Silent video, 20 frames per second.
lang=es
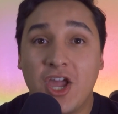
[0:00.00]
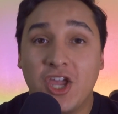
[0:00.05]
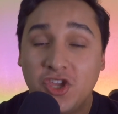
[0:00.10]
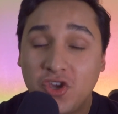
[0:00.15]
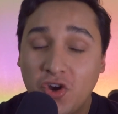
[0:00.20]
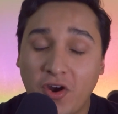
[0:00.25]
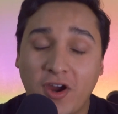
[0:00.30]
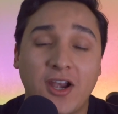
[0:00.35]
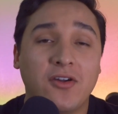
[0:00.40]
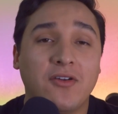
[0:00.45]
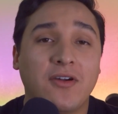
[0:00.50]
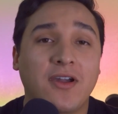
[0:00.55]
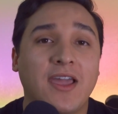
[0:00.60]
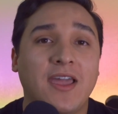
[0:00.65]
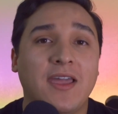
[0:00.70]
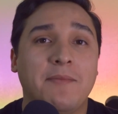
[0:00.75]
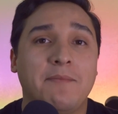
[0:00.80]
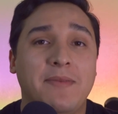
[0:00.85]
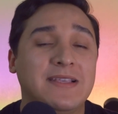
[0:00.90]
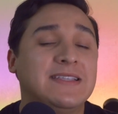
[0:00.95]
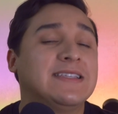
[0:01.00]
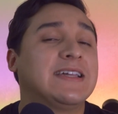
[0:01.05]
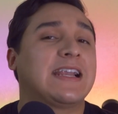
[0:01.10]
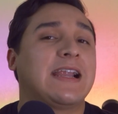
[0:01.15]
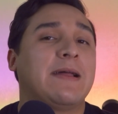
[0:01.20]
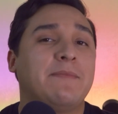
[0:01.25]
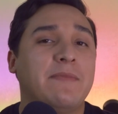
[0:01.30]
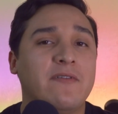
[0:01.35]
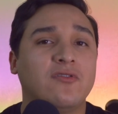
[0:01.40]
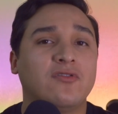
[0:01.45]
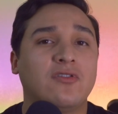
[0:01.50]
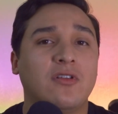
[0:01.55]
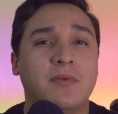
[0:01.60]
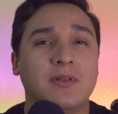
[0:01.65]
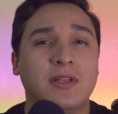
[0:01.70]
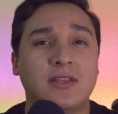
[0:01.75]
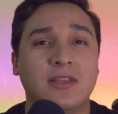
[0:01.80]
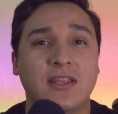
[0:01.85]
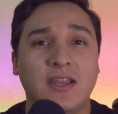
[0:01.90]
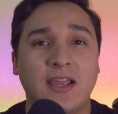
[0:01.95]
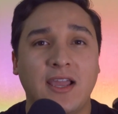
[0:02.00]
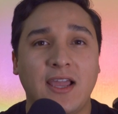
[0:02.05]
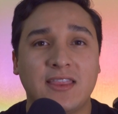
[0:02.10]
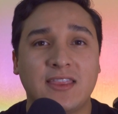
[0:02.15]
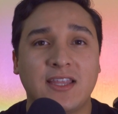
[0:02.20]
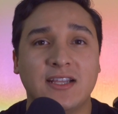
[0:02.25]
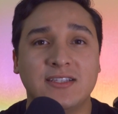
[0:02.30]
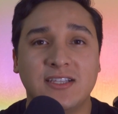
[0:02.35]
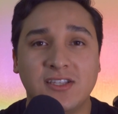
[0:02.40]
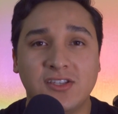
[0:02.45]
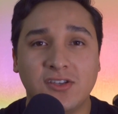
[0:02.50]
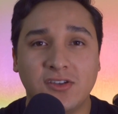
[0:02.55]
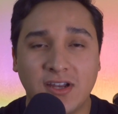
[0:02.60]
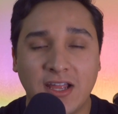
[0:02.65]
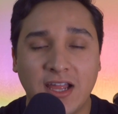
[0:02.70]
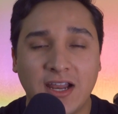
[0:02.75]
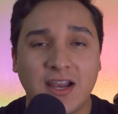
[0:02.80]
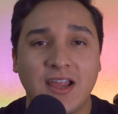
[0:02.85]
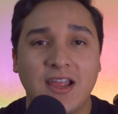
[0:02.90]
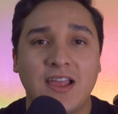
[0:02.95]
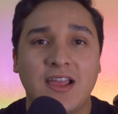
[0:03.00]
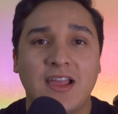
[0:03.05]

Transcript: Yo creo que Bizarrap eventualmente tiene que transicionar